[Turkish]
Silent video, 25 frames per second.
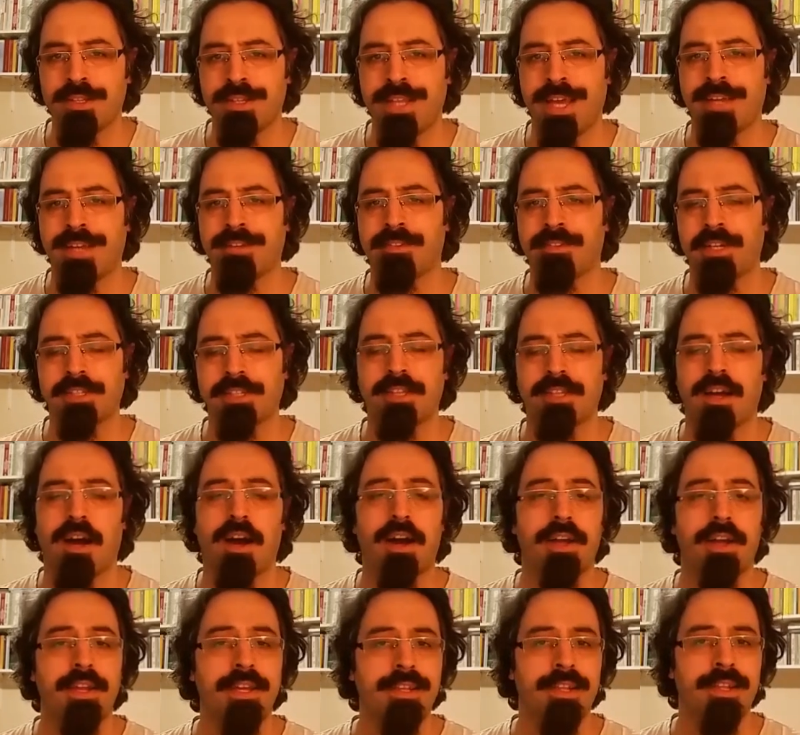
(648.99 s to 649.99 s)
tek tek
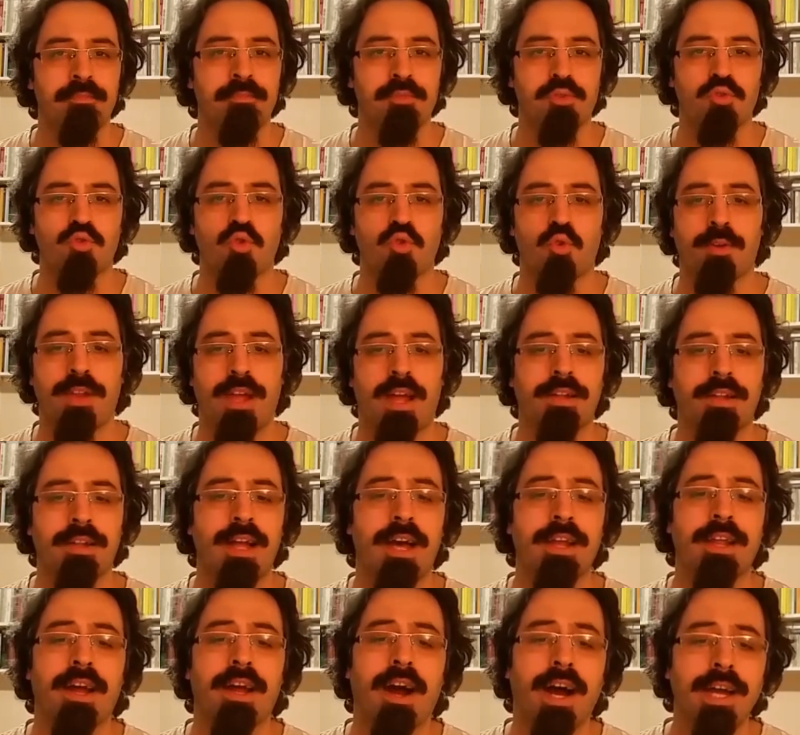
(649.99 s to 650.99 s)
tarihle mi
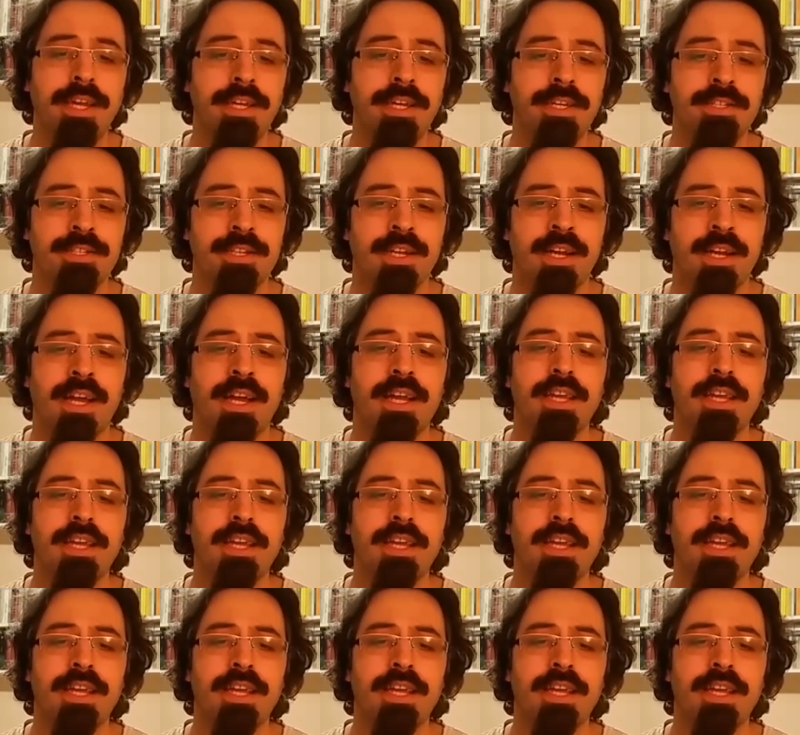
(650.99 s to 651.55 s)
sorarlar? Hayır.